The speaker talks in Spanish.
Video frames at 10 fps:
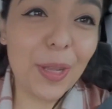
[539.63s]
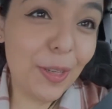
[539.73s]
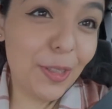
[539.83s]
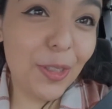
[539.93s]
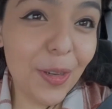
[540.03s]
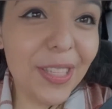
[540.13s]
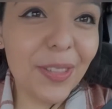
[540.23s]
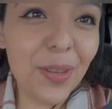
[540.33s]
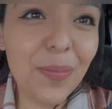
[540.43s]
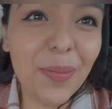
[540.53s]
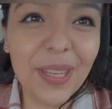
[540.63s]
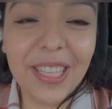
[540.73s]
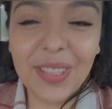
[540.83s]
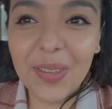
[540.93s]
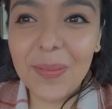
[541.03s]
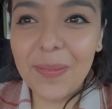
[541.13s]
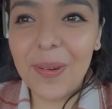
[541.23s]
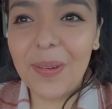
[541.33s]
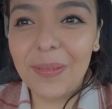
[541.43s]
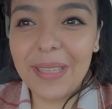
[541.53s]
bueno yo estoy un poquito
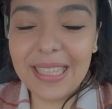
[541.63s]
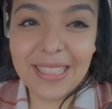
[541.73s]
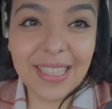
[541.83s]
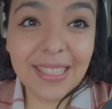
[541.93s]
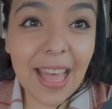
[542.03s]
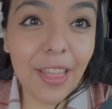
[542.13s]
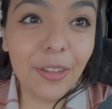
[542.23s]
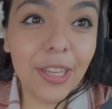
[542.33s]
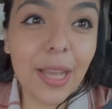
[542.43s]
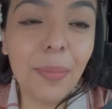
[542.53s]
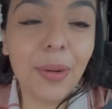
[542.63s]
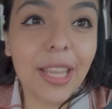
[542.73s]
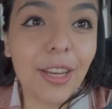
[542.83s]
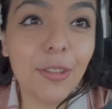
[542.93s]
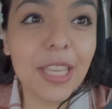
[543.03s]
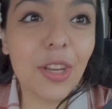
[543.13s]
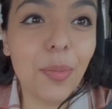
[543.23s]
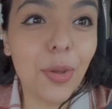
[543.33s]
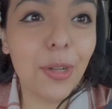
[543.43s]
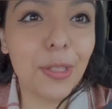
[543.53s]
como estresadona porque no sé
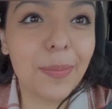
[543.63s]
cómo nos